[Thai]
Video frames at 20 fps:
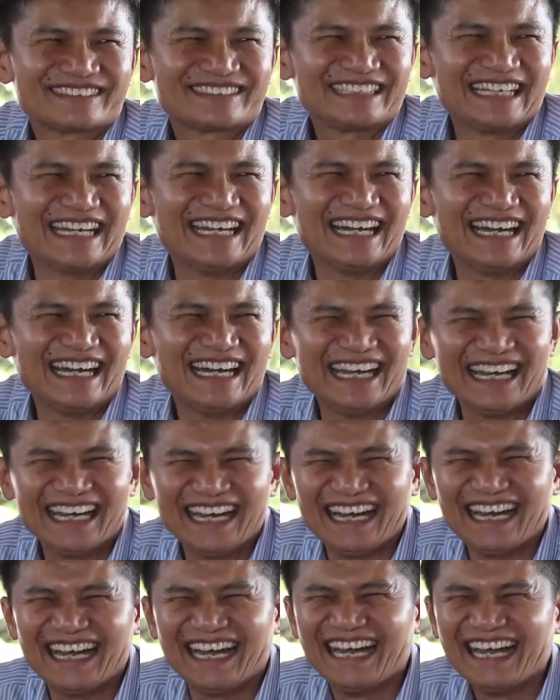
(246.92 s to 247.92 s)
ร่วมกัน
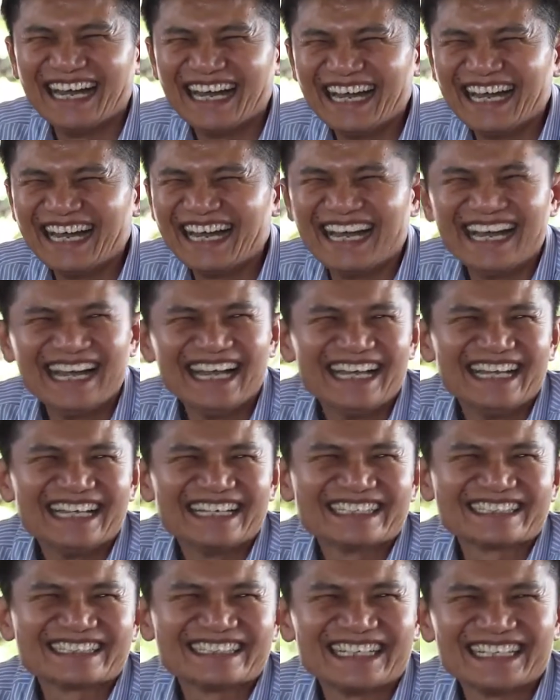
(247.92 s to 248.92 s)
โดยมีเป้าห
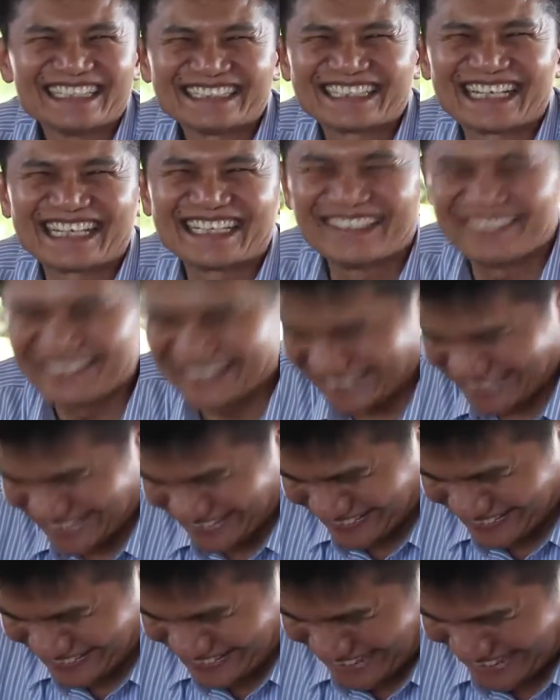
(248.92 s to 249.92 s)
มายอยู่ที่ชีวิตค
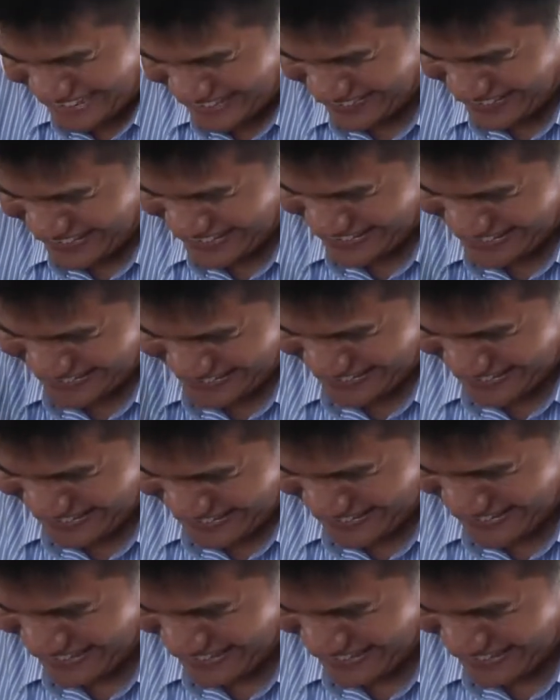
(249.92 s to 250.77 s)
วามเป็นอยู่ของชา